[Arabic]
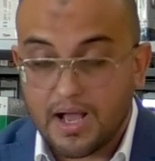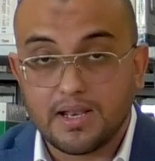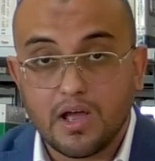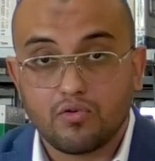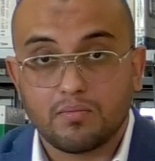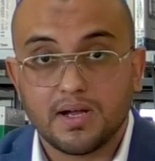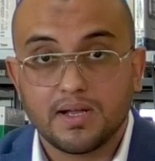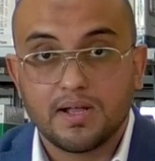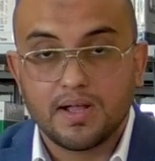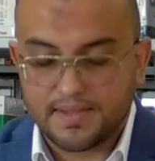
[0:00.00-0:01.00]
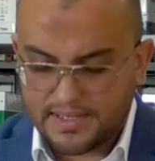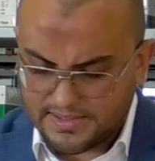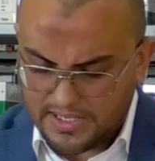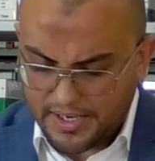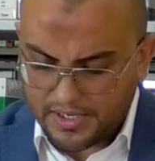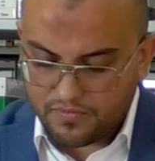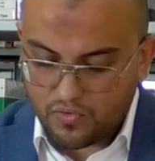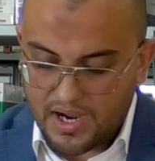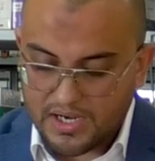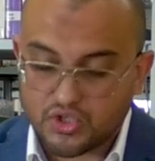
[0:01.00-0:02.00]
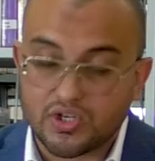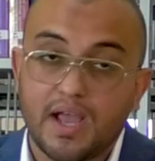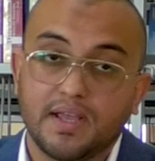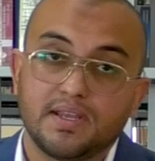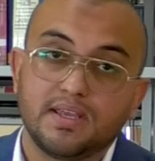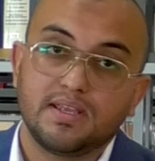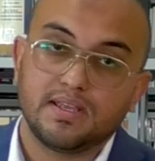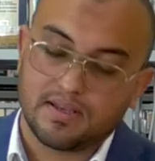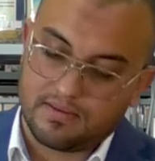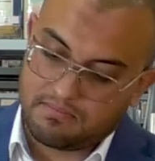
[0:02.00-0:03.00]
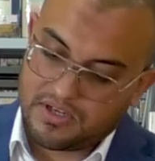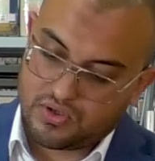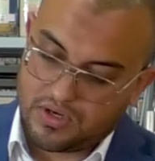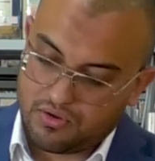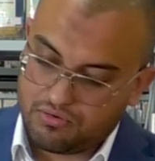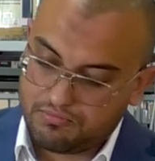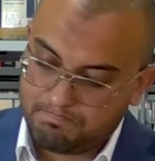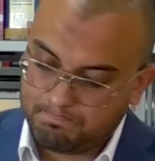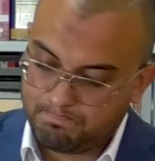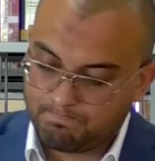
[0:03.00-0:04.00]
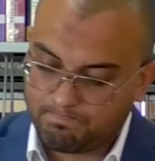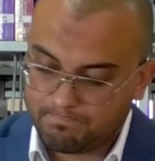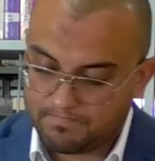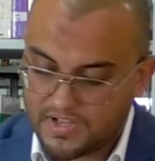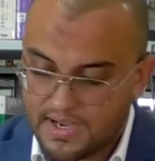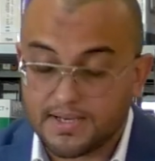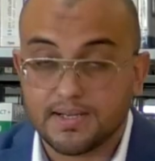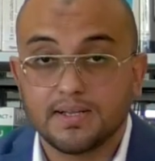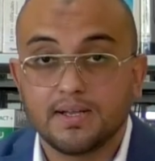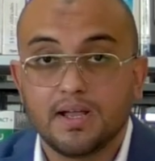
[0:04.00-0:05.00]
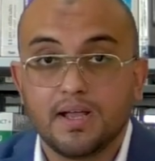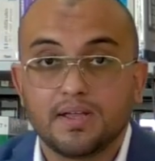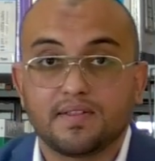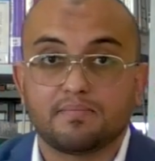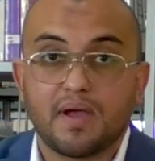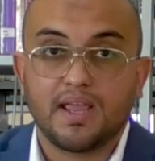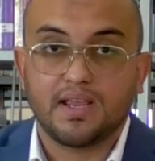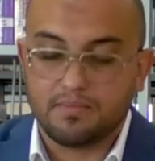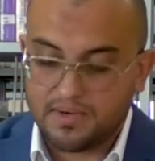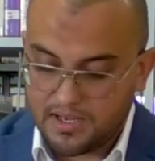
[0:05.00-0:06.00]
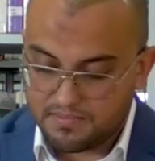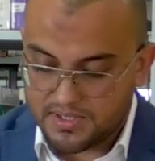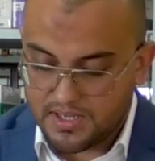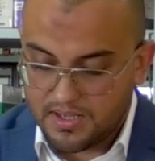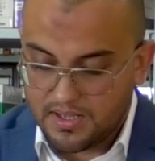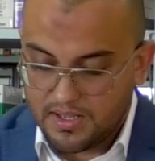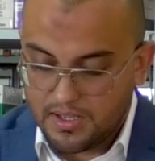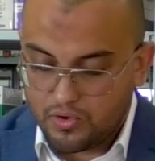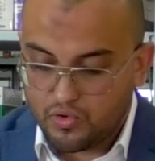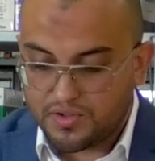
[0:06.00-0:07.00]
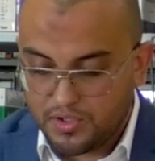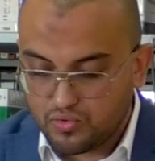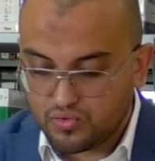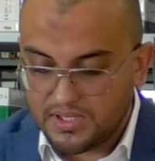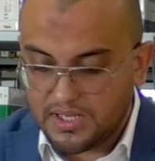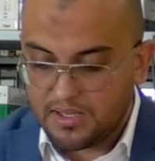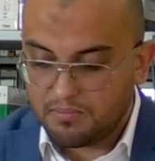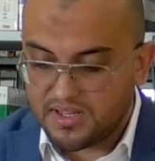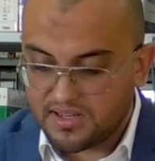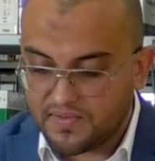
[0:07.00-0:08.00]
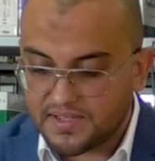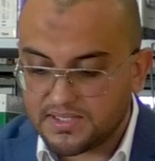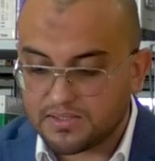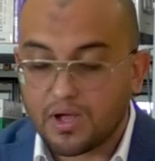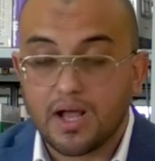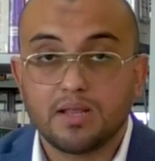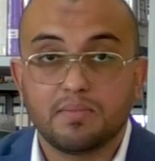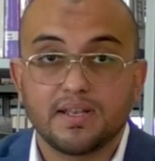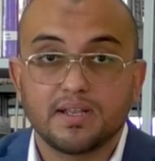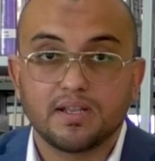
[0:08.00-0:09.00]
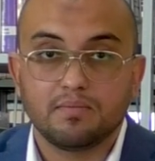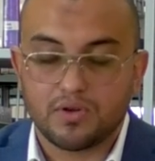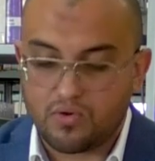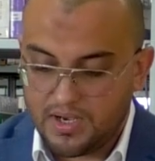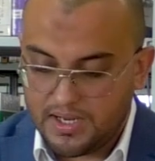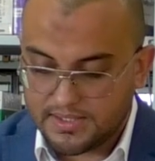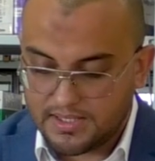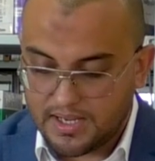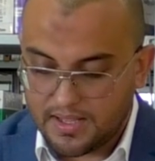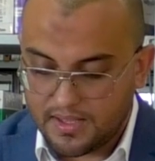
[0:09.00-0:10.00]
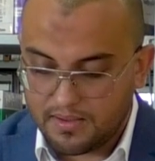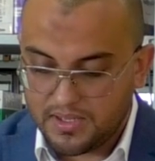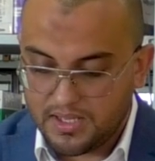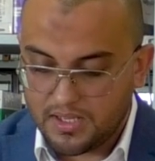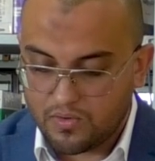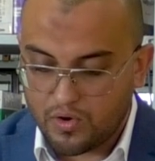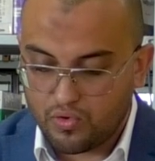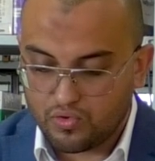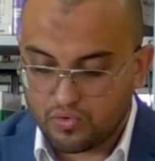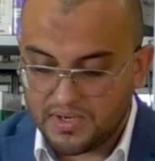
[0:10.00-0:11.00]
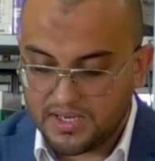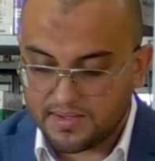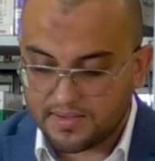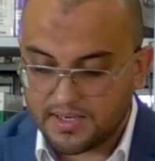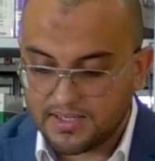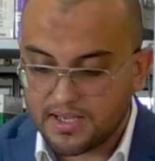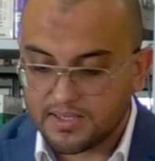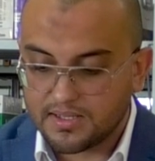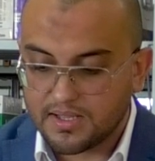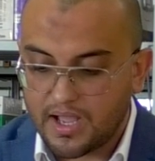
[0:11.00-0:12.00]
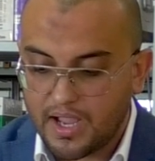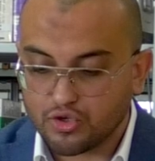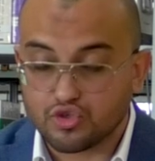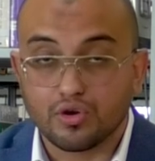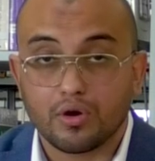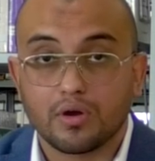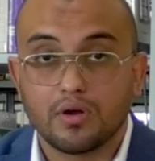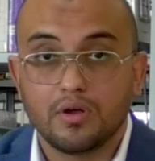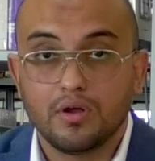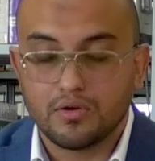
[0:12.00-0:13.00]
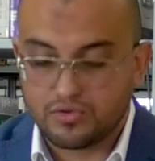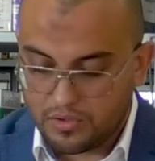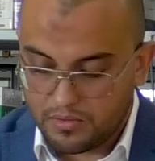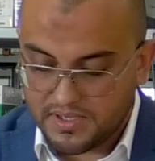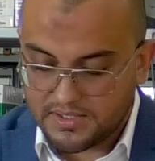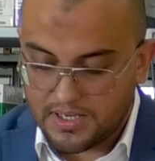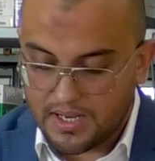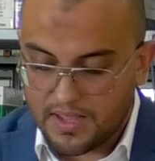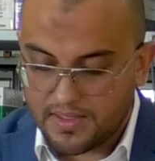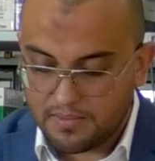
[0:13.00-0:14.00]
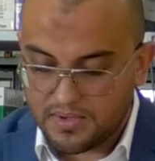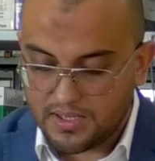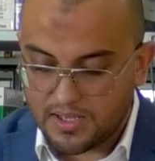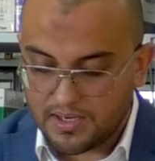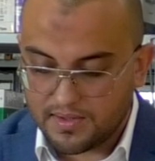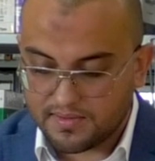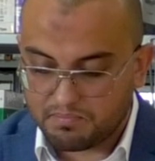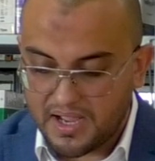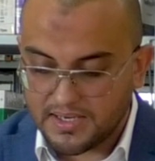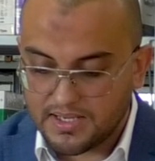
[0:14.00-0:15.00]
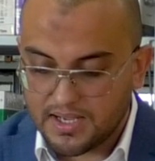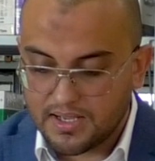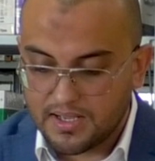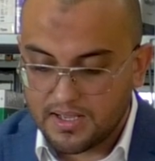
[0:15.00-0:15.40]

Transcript: اليوم سنتعرف على الشاعر ماتشادو أنا إسماعيل بن حمزة يسعدني بصفتي طالبا بكلية الآداب والعلوم الإنسانية عين شق شعبة الآداب الإسبانية